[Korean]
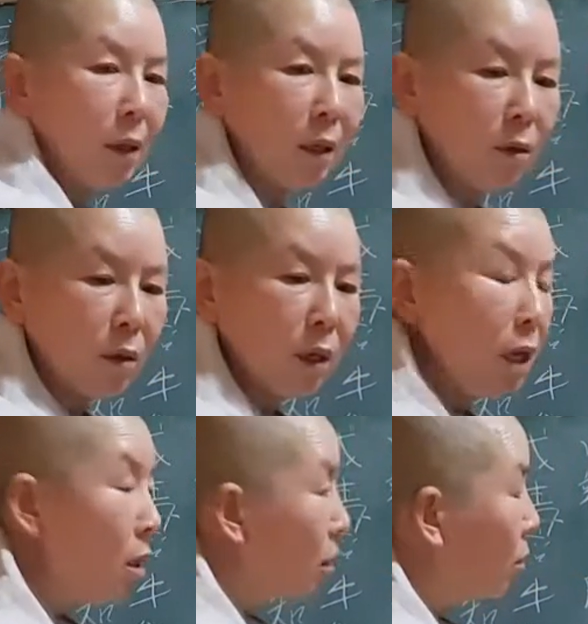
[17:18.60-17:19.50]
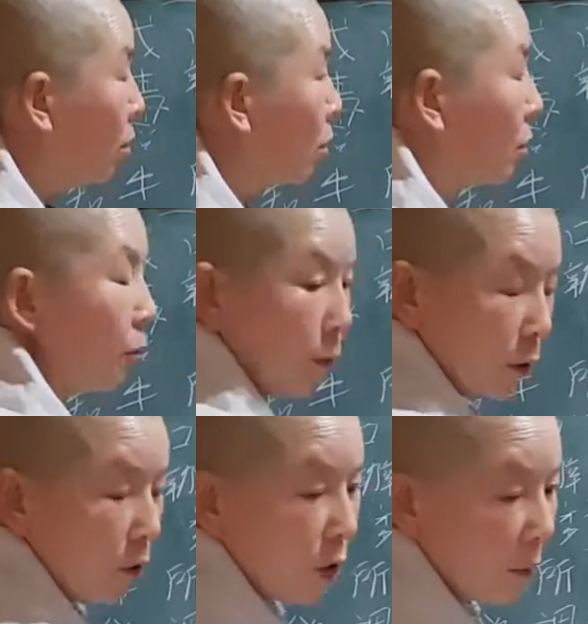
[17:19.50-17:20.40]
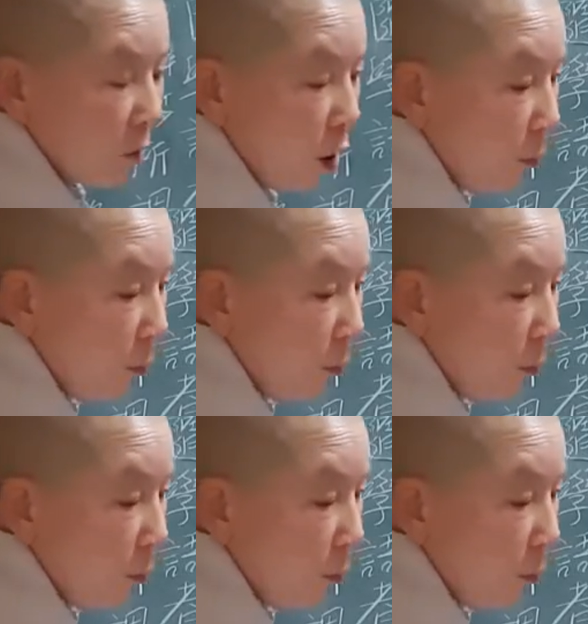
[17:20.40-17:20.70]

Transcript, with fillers: 이 말이요. 그, 그, 큰스님이